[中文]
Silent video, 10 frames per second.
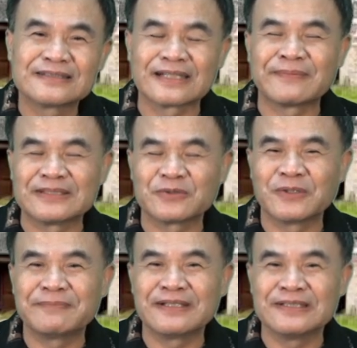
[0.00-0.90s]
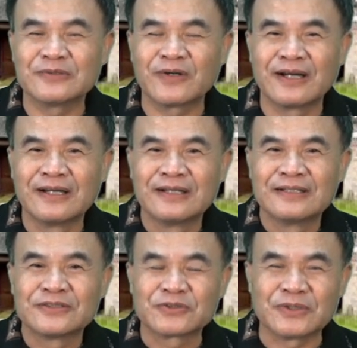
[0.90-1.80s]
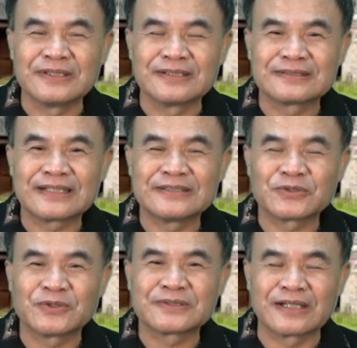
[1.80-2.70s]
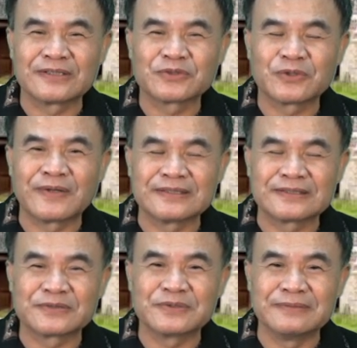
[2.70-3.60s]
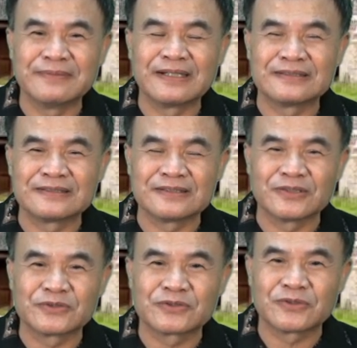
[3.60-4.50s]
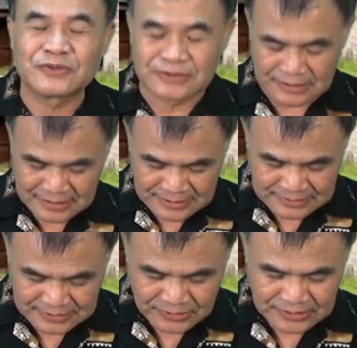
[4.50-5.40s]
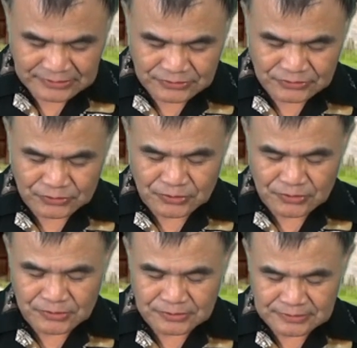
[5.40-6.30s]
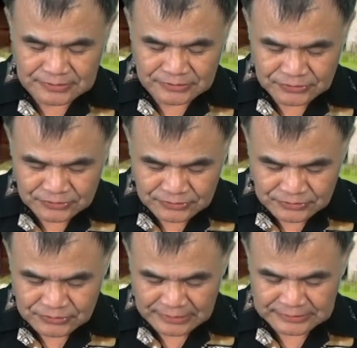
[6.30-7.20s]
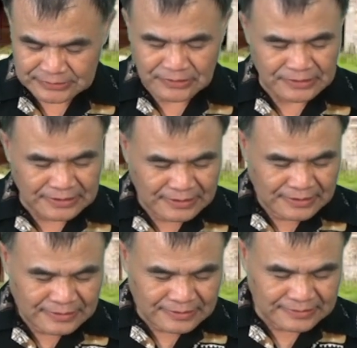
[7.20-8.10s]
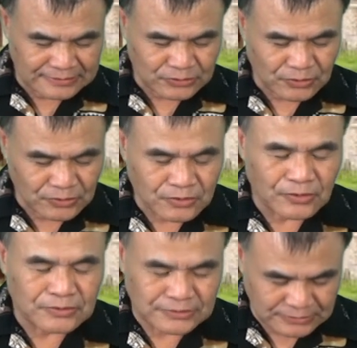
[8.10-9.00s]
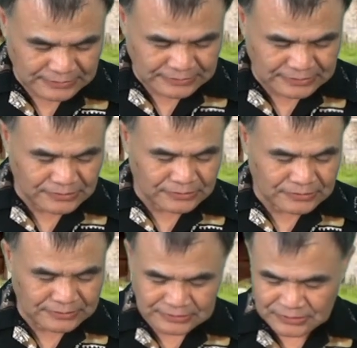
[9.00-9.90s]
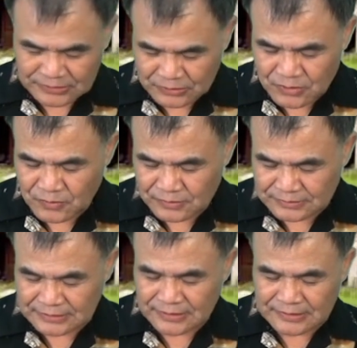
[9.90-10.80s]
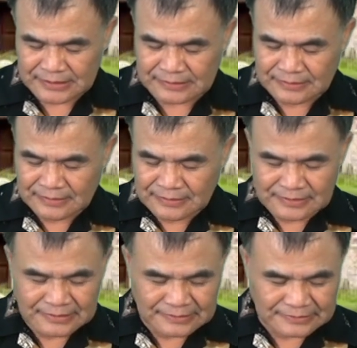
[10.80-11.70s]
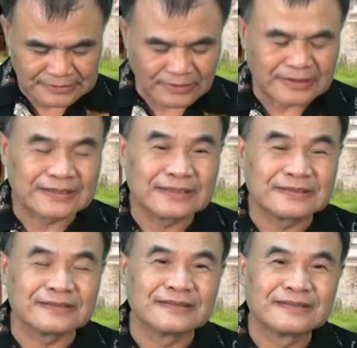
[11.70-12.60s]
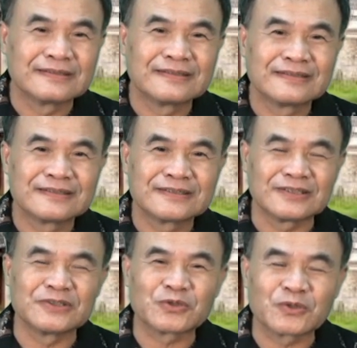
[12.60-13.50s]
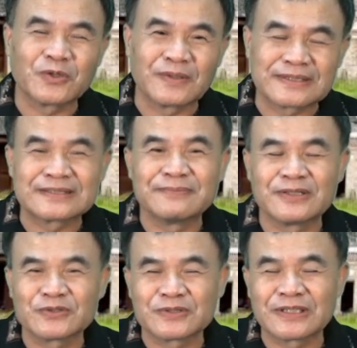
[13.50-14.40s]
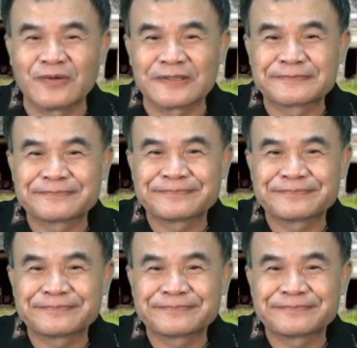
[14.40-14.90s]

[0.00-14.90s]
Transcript: 这样排就违背礼法。所以呢，在周朝的宗法制度里面呢，只有周，只有呢周，呃，只有呢，呃，周共，呃，只有只有共，只有呢，呃，少了一个天子，只有周共王，但是没有周孝王。